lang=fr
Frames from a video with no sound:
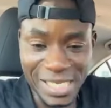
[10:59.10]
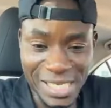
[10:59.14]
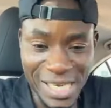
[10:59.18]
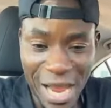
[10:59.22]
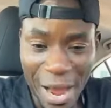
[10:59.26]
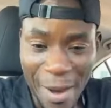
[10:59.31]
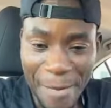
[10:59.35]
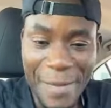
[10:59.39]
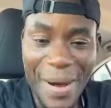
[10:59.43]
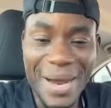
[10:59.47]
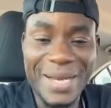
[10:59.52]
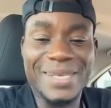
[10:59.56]

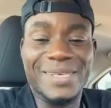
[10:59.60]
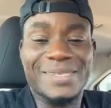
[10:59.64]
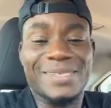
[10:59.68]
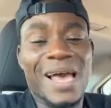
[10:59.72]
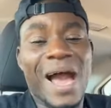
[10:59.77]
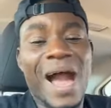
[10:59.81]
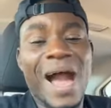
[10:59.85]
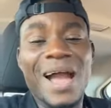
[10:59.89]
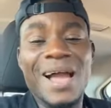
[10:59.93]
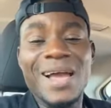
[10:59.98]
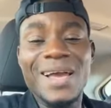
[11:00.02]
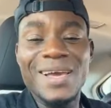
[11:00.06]
caché en bas
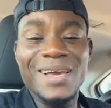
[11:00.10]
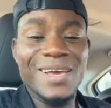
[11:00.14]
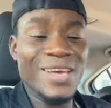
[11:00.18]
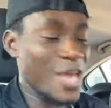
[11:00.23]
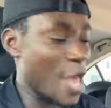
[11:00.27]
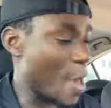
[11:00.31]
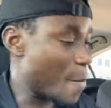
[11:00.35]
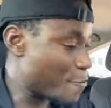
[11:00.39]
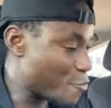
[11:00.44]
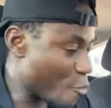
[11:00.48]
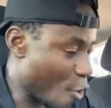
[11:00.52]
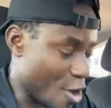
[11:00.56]
de ça.
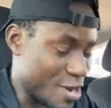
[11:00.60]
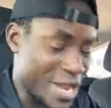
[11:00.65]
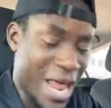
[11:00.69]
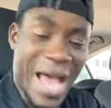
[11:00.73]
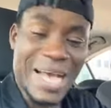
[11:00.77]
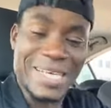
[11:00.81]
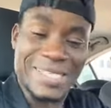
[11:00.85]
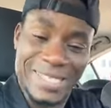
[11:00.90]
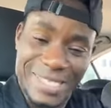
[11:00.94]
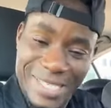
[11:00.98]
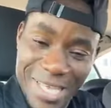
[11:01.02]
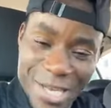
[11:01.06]
Et puis
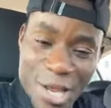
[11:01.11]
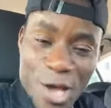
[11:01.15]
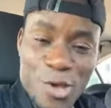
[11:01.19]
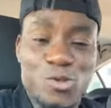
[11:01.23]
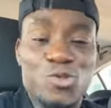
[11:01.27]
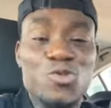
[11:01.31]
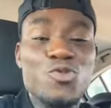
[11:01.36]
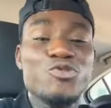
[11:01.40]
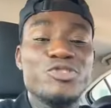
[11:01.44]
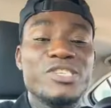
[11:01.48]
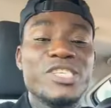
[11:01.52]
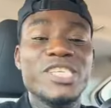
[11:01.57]
on a assis
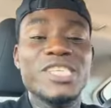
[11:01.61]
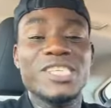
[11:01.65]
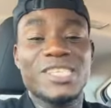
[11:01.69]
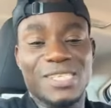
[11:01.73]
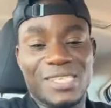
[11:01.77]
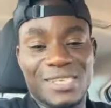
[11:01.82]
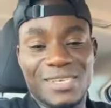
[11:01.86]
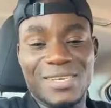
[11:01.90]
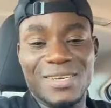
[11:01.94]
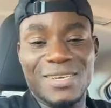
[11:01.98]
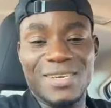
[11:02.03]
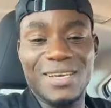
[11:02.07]
dessus
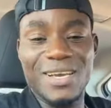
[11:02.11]
ici.